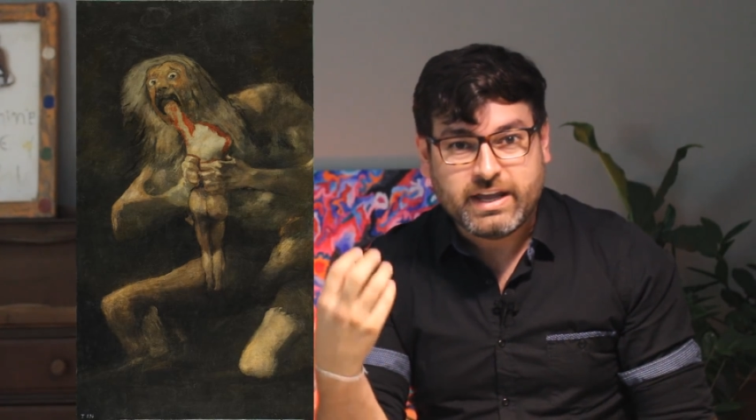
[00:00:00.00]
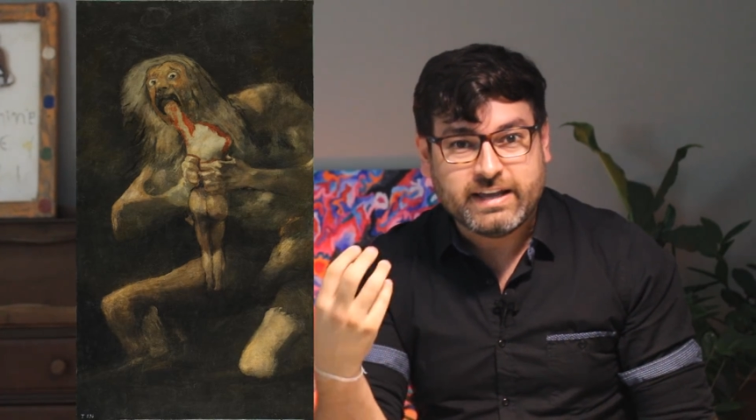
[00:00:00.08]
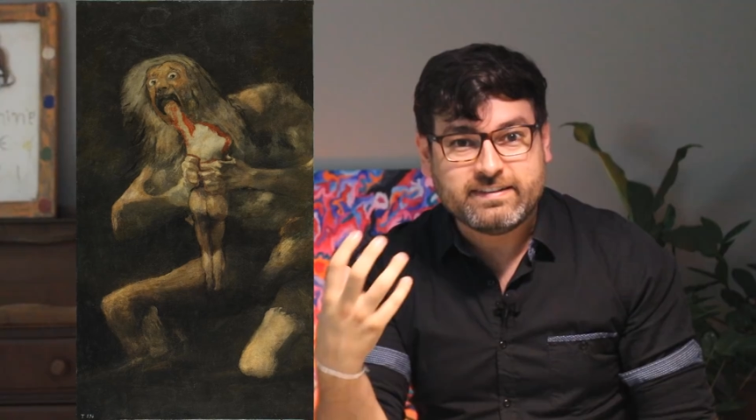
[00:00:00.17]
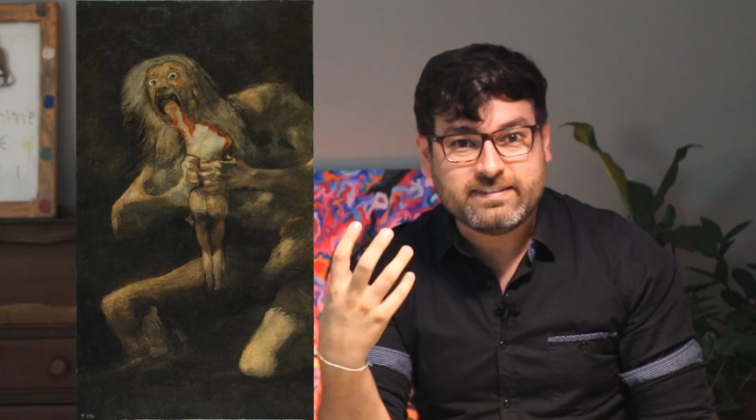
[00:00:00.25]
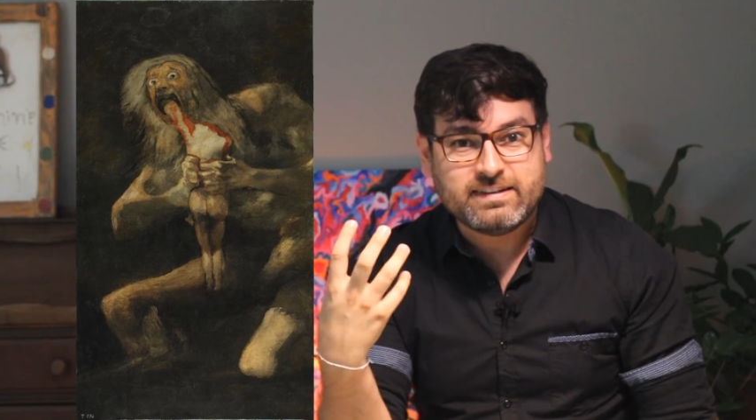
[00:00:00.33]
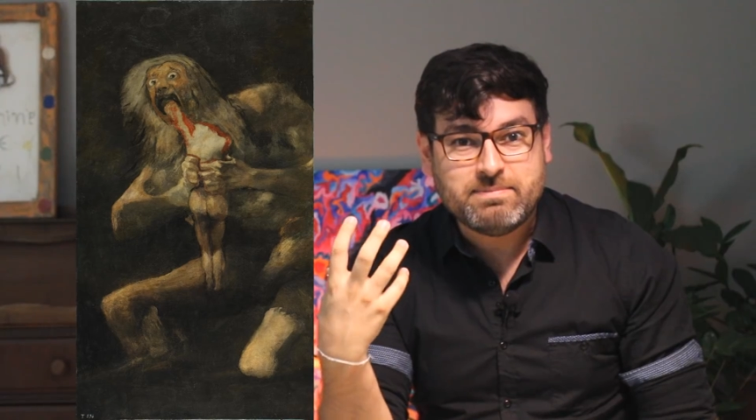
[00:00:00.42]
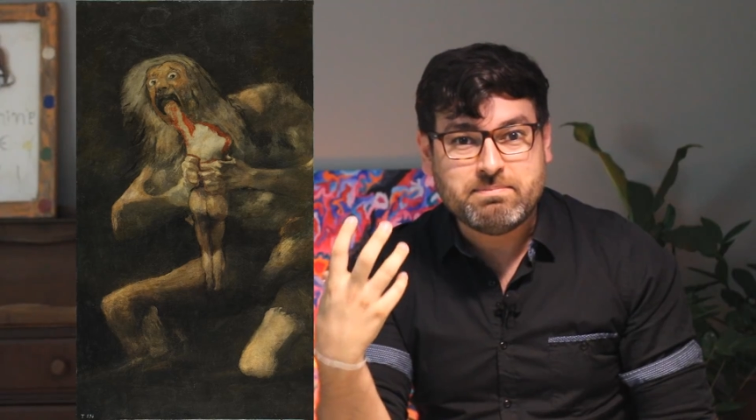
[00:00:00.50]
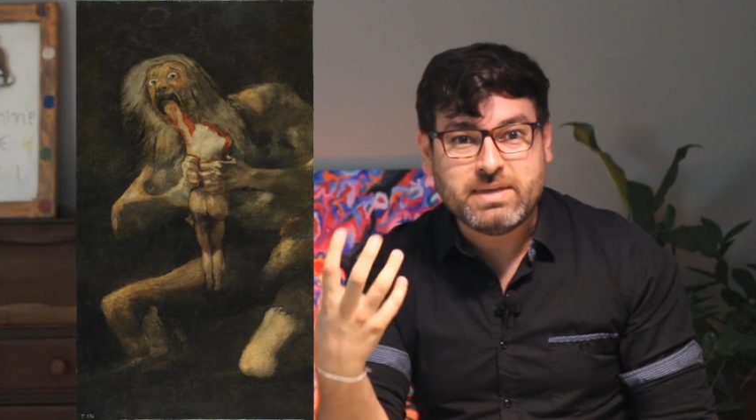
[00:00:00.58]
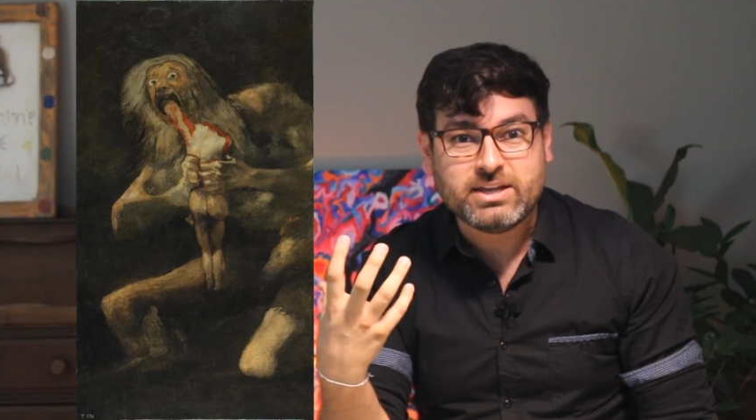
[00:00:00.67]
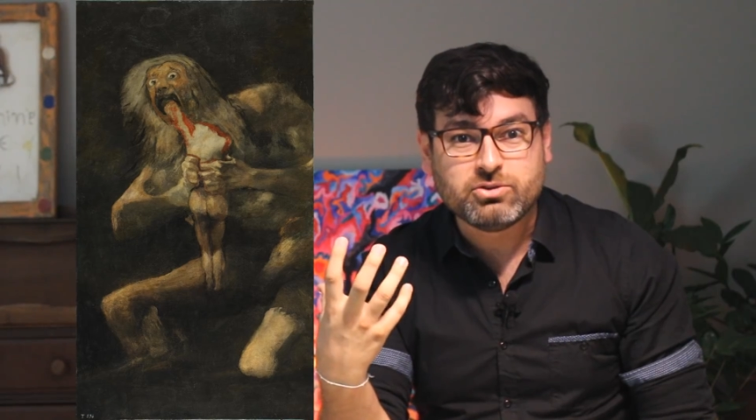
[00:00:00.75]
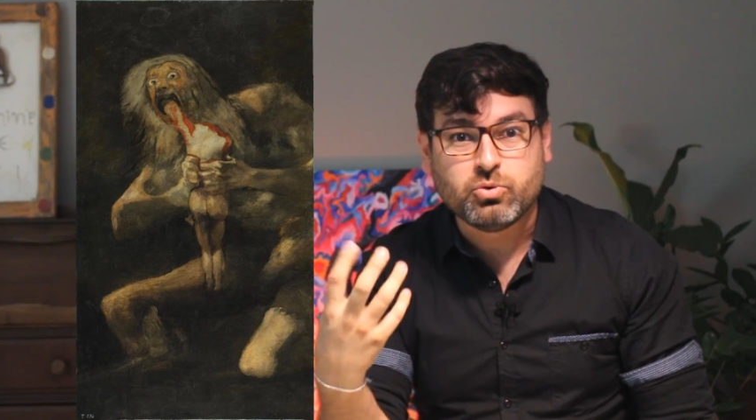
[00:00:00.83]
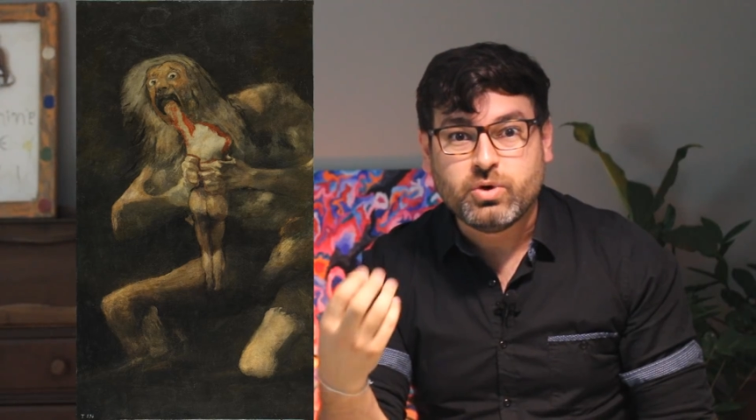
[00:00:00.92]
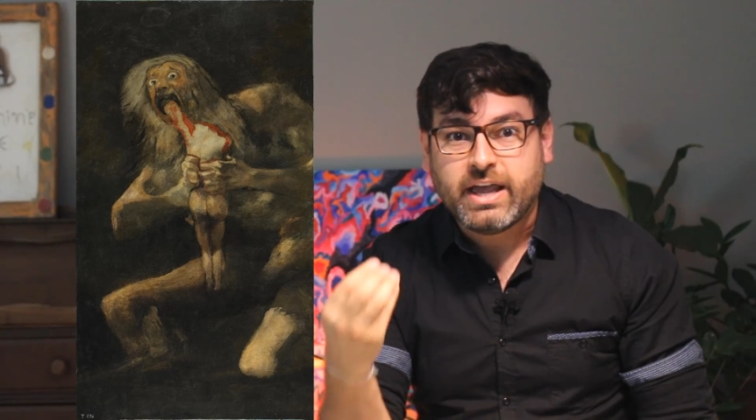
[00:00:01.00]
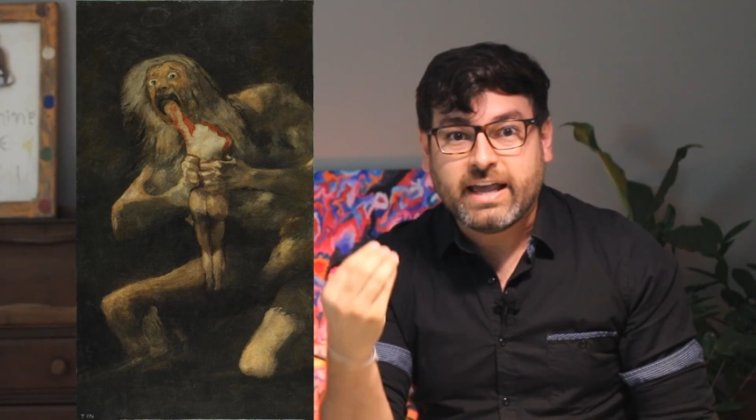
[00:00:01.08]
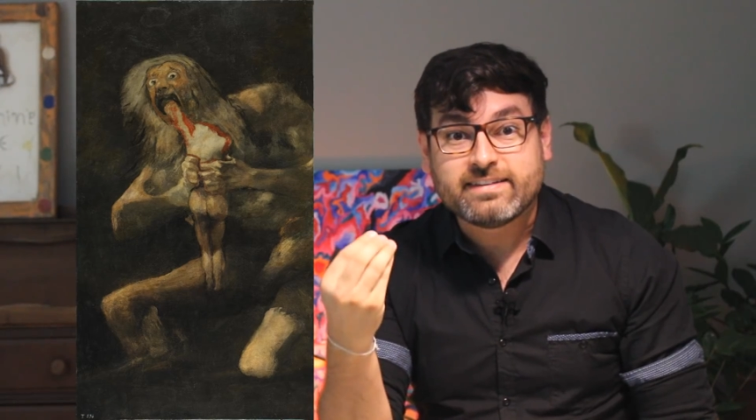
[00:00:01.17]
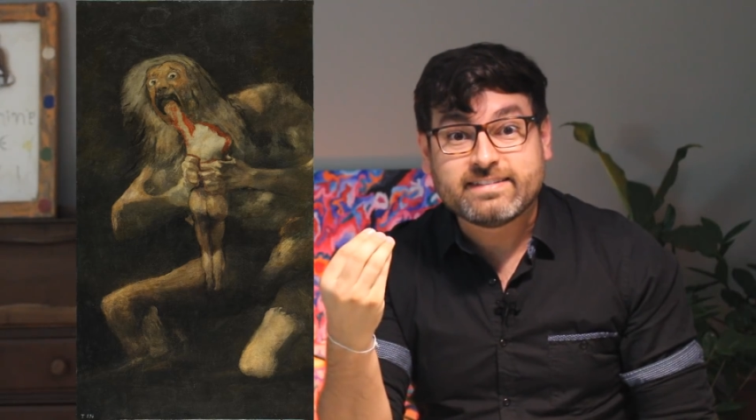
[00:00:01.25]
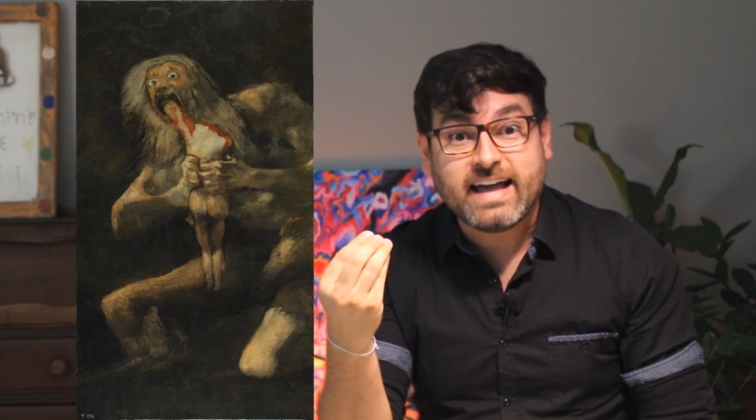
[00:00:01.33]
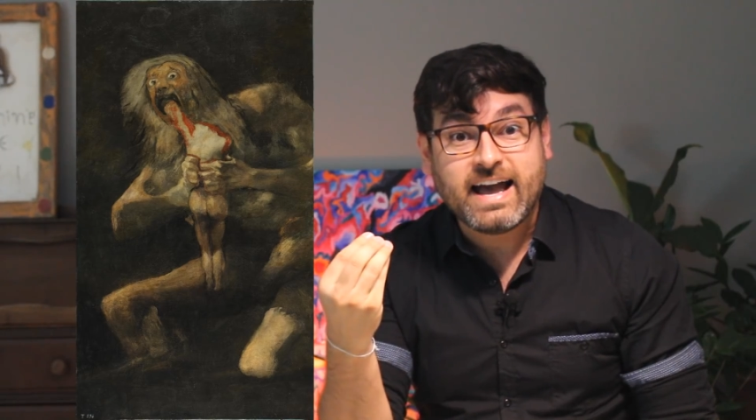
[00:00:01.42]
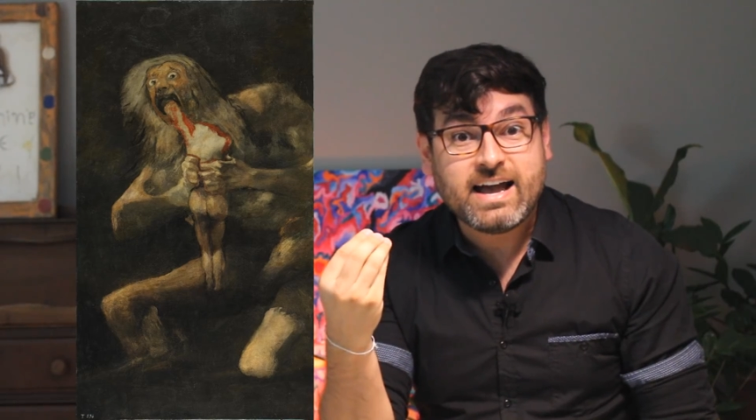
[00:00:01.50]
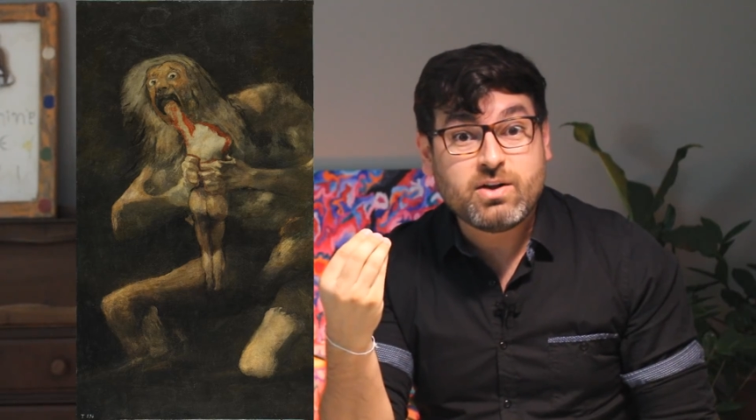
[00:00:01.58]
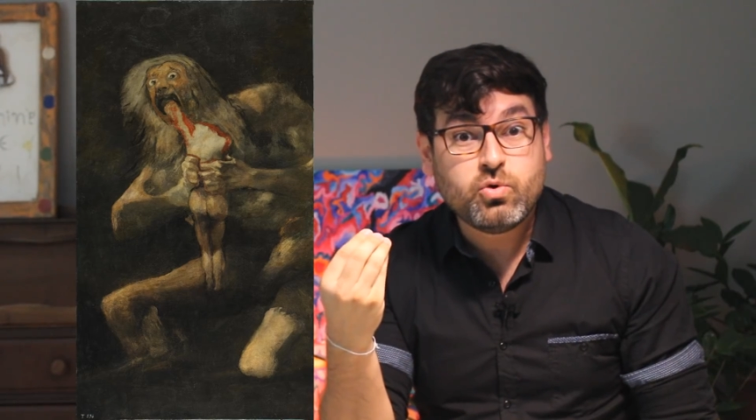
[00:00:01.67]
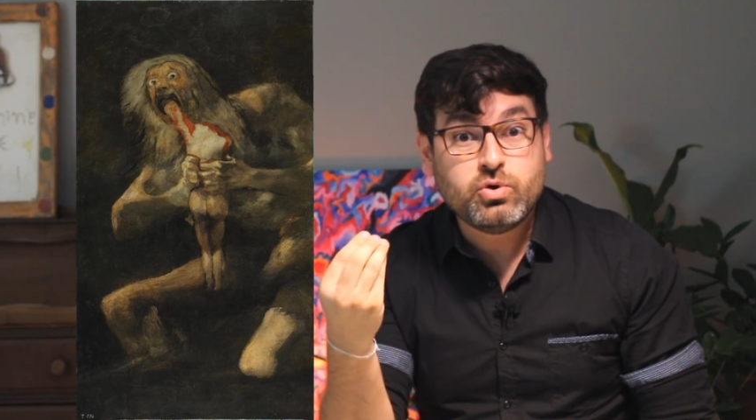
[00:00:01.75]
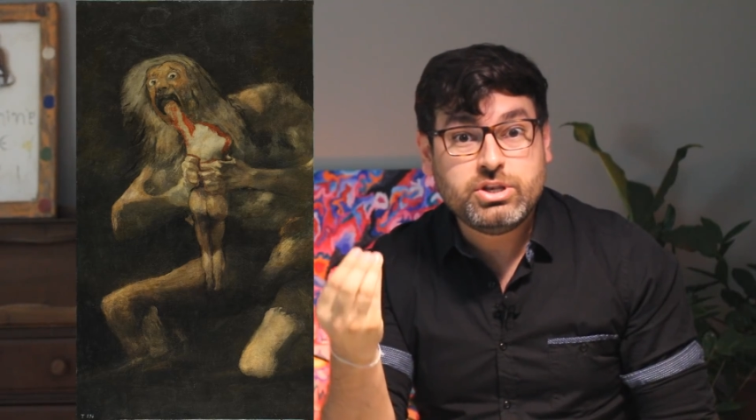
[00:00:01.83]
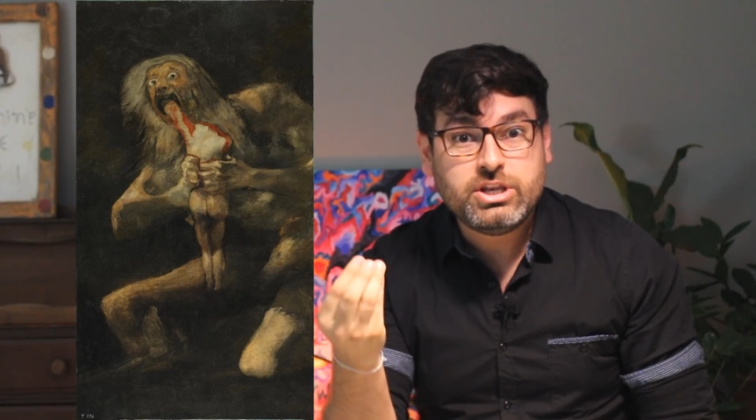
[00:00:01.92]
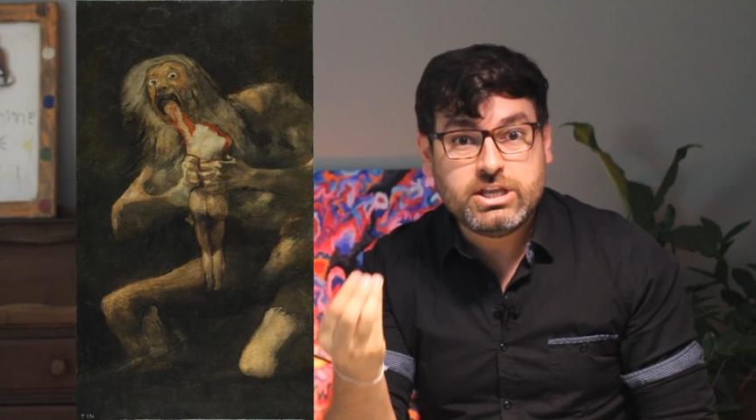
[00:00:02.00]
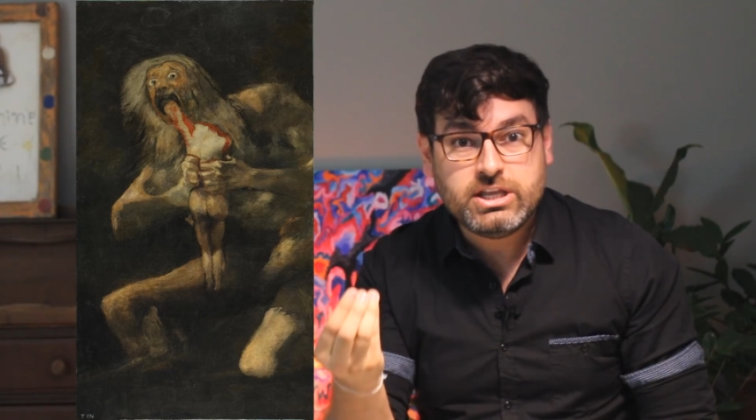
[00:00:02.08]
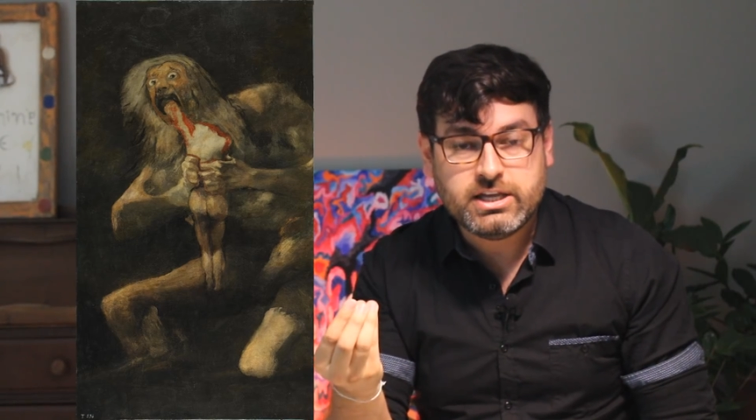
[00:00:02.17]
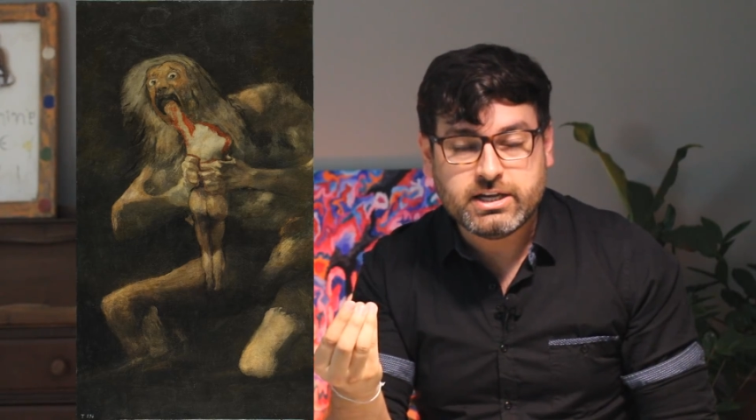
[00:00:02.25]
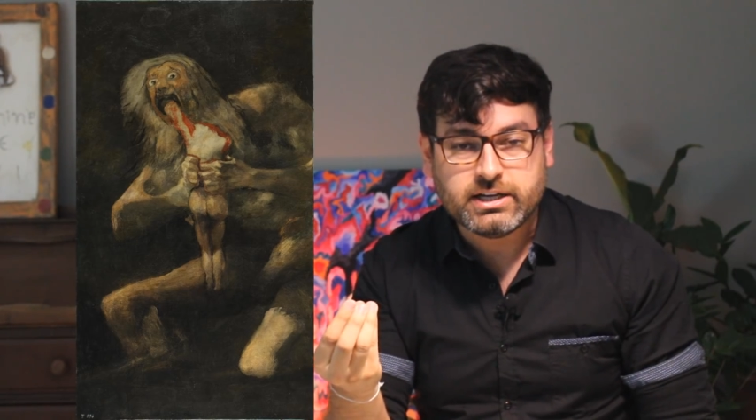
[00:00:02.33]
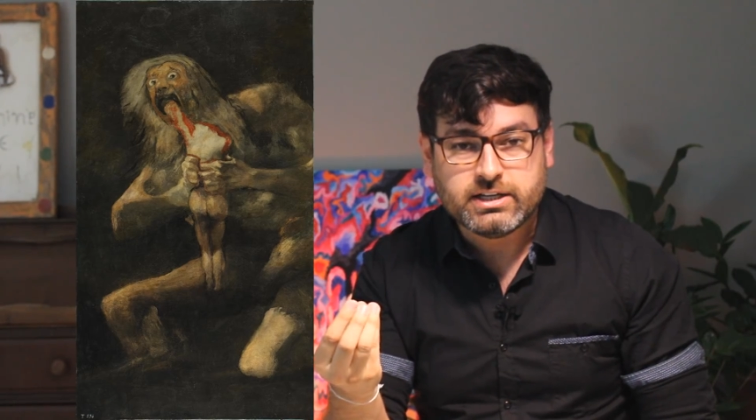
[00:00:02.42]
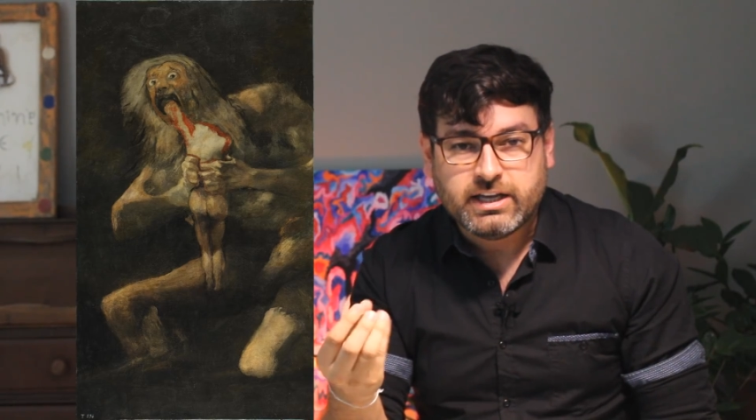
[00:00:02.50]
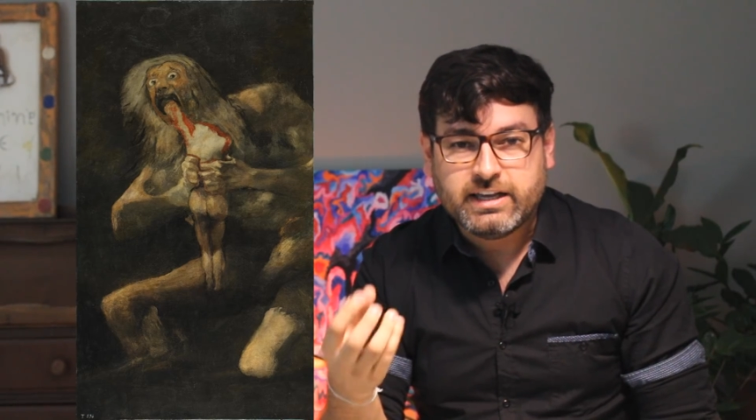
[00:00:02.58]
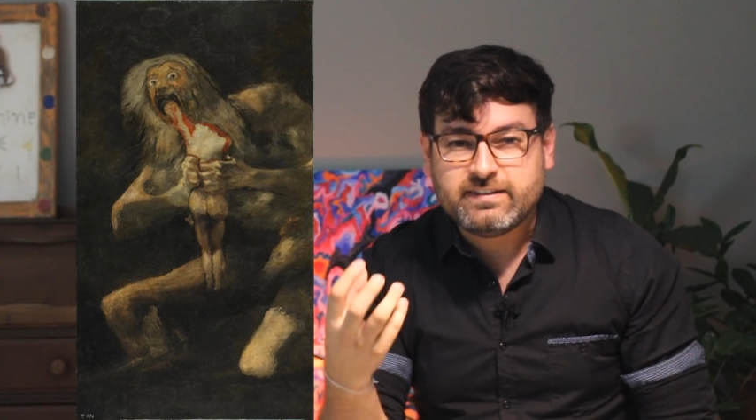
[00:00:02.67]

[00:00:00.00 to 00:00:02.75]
esse medo, essa agonia,